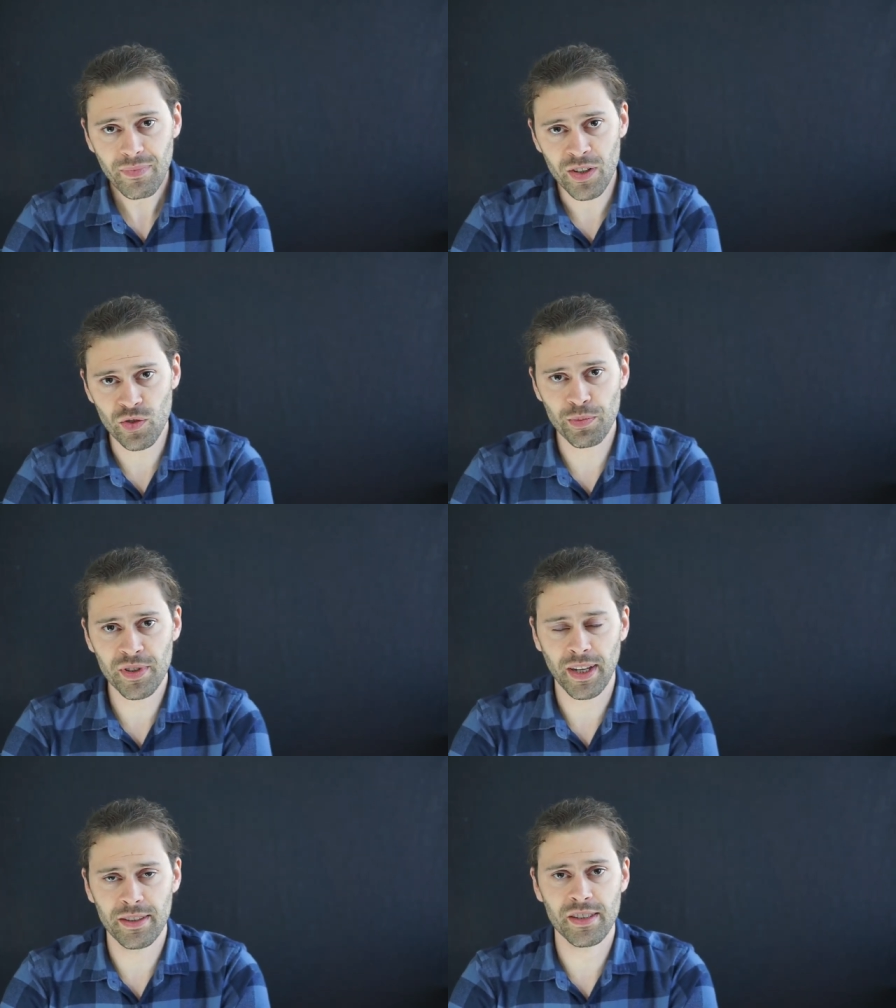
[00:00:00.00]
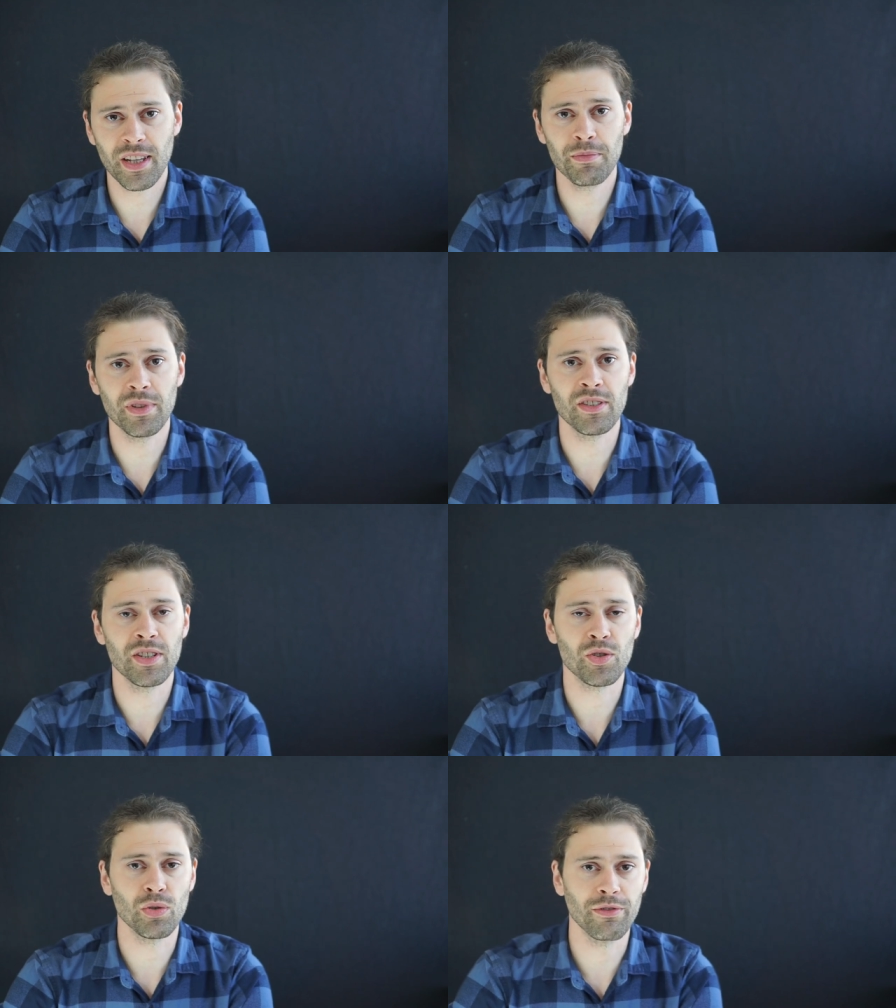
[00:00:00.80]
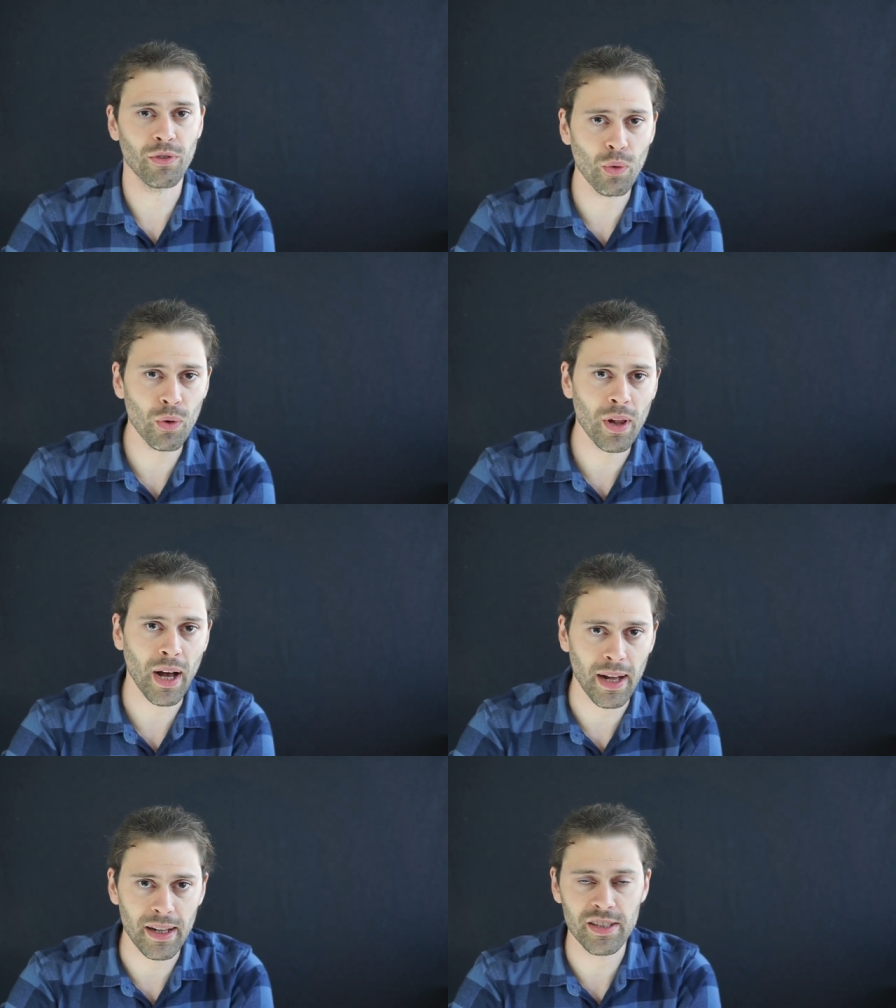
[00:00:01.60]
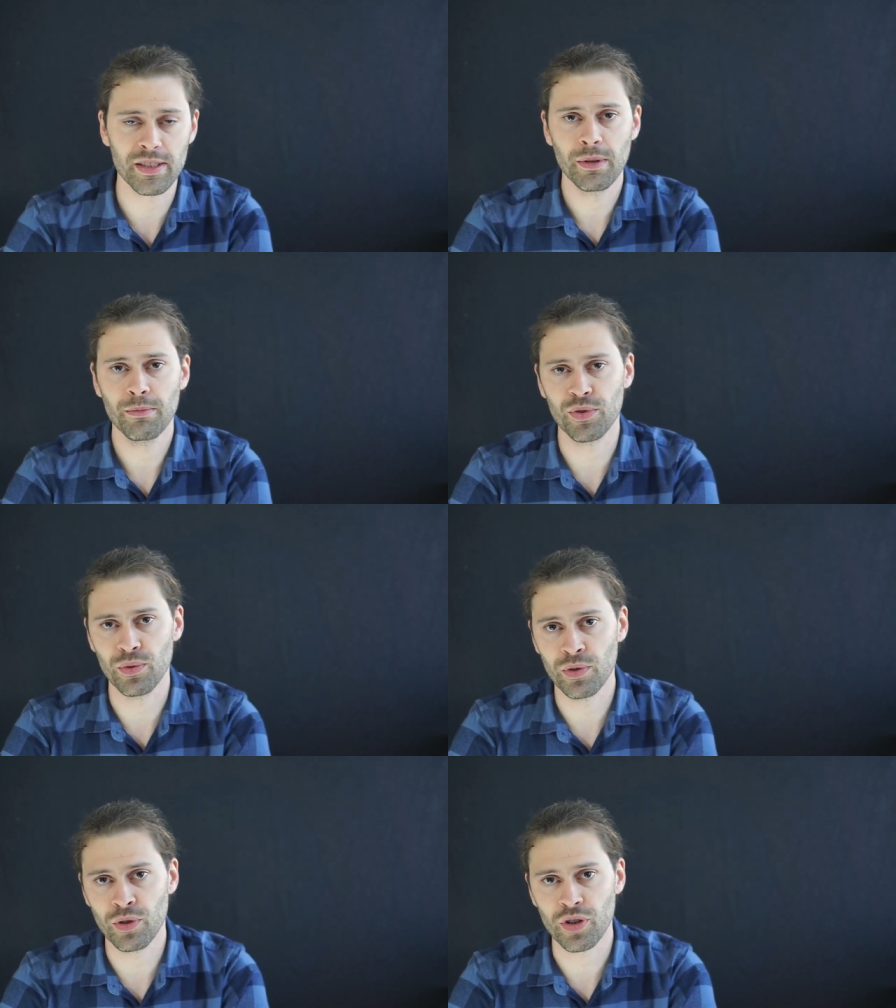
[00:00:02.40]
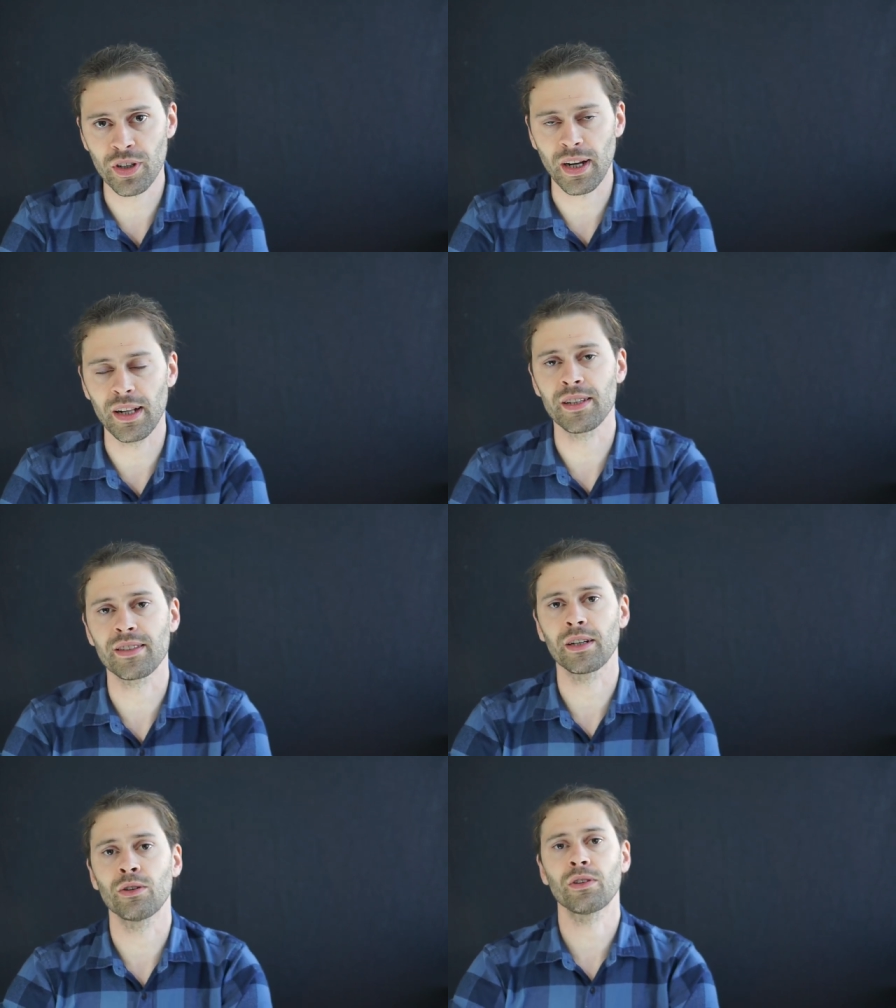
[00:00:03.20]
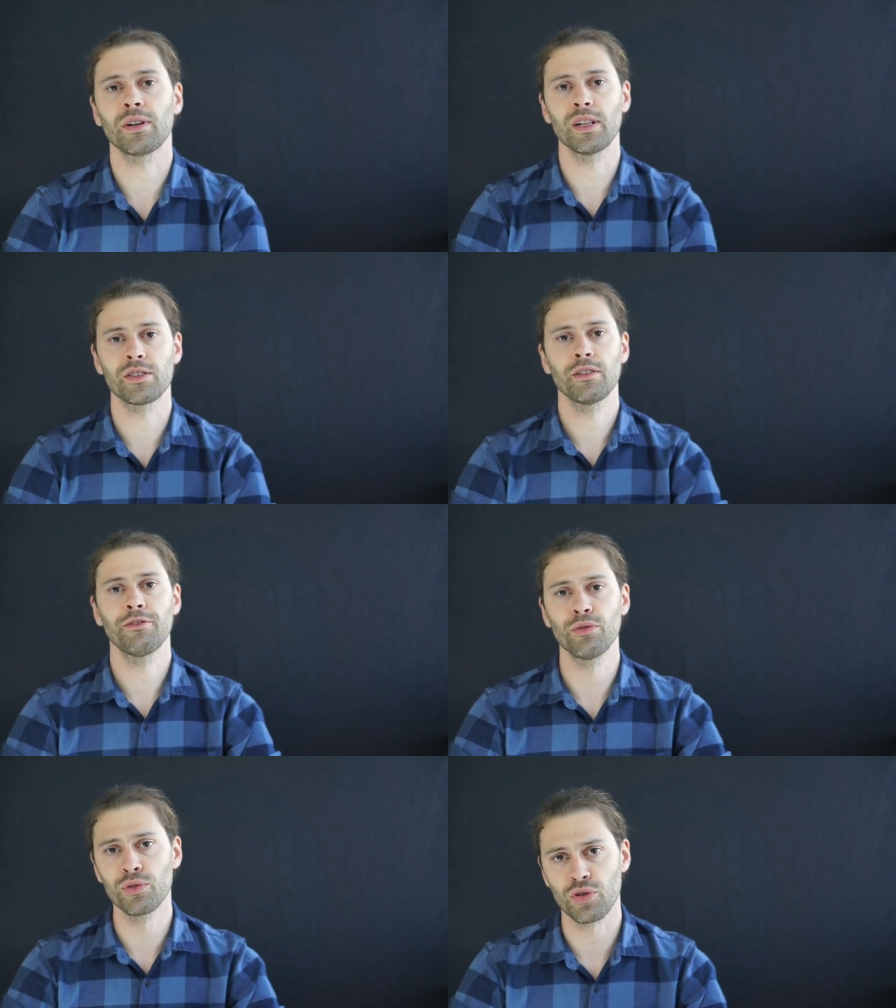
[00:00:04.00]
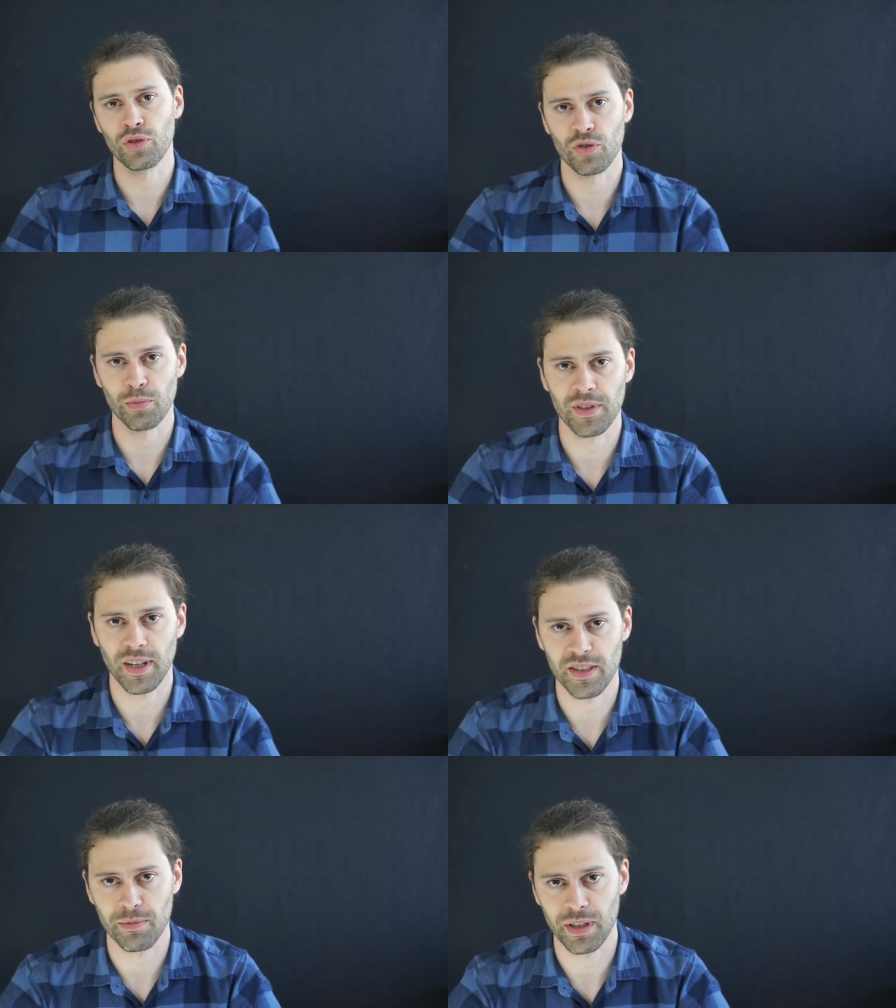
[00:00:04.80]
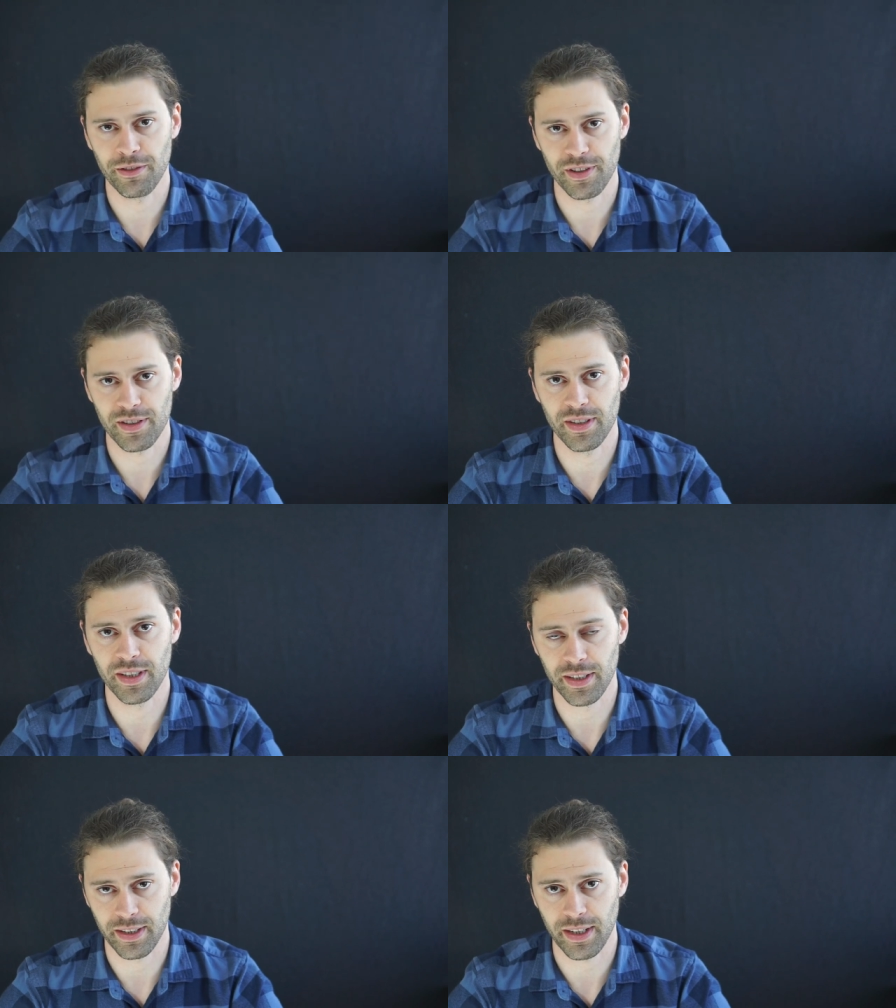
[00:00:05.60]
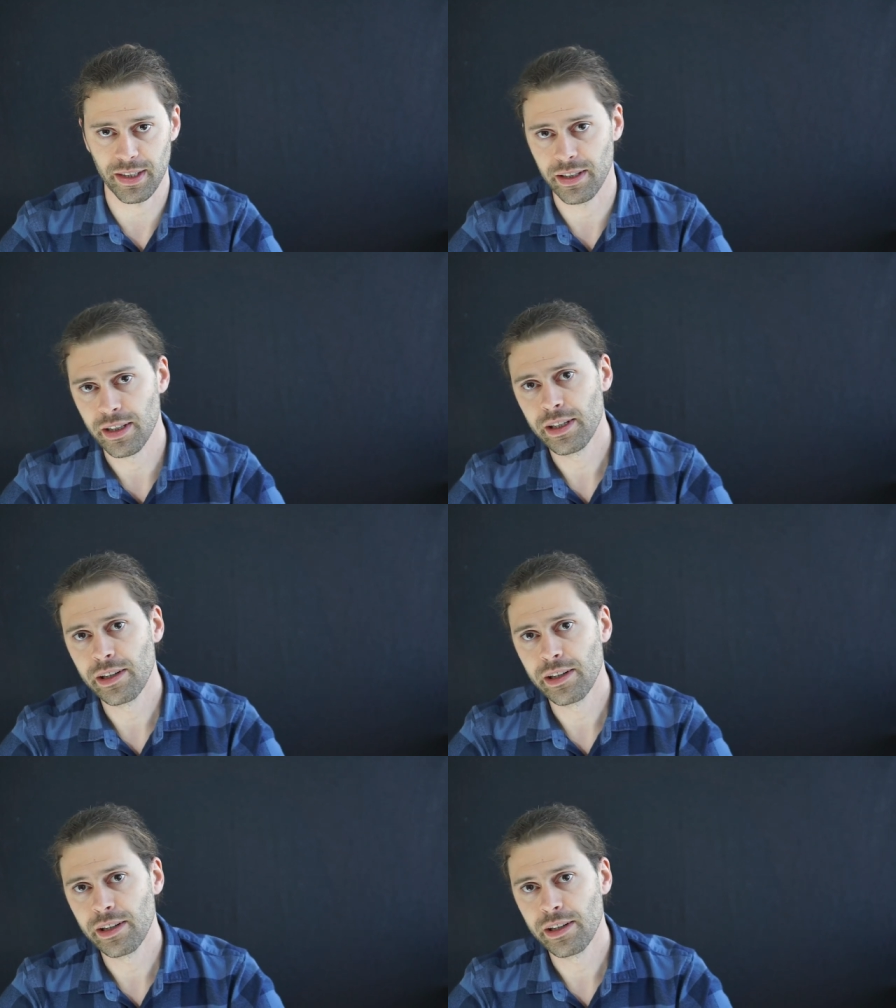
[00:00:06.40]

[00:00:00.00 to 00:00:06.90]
Substanz gibt, die sich sowohl als psychische als auch als physische Substanz manifestieren kann.